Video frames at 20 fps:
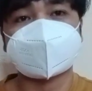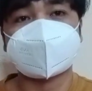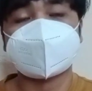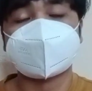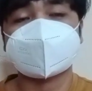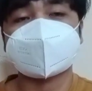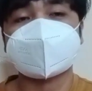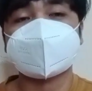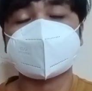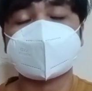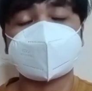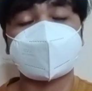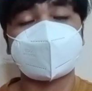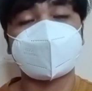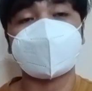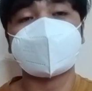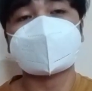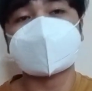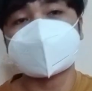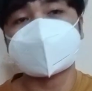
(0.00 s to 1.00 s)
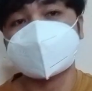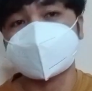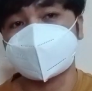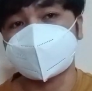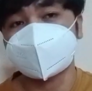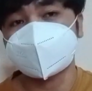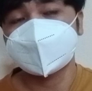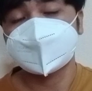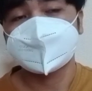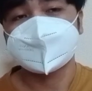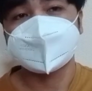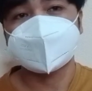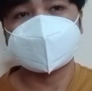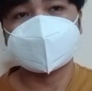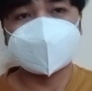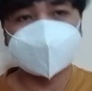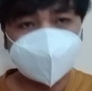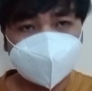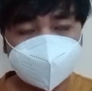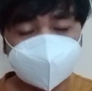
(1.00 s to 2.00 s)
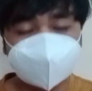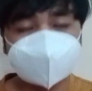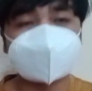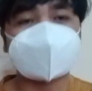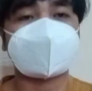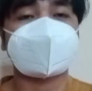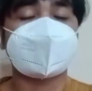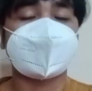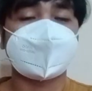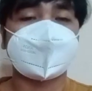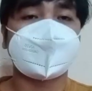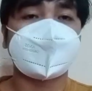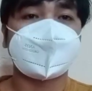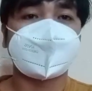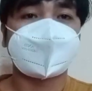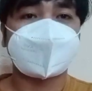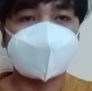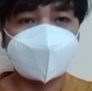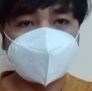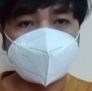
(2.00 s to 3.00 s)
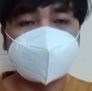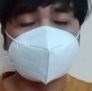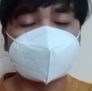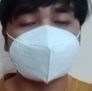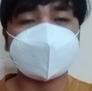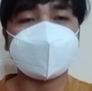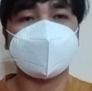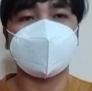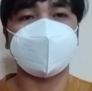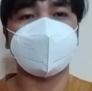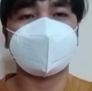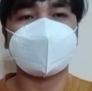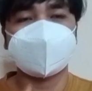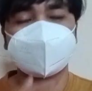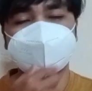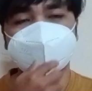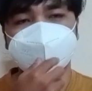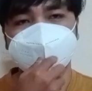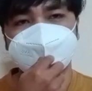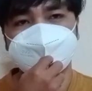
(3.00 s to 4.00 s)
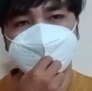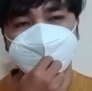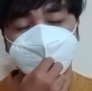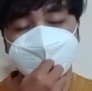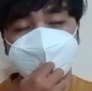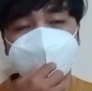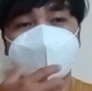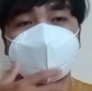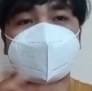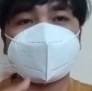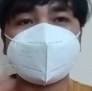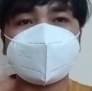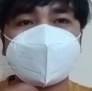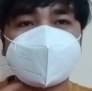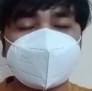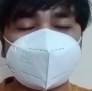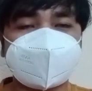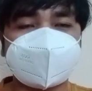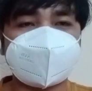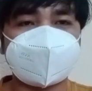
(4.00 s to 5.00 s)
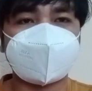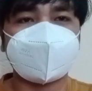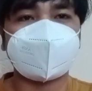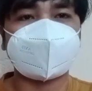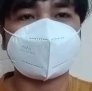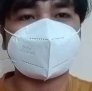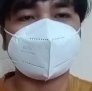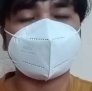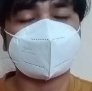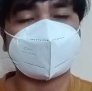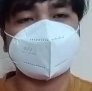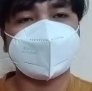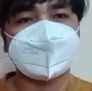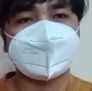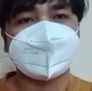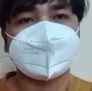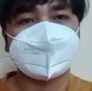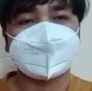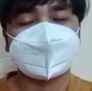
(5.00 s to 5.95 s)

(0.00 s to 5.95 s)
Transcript: kesalahan kita, dosa kita, ya kita harus perbaharui hidup kita, perbaiki kelakuan kita.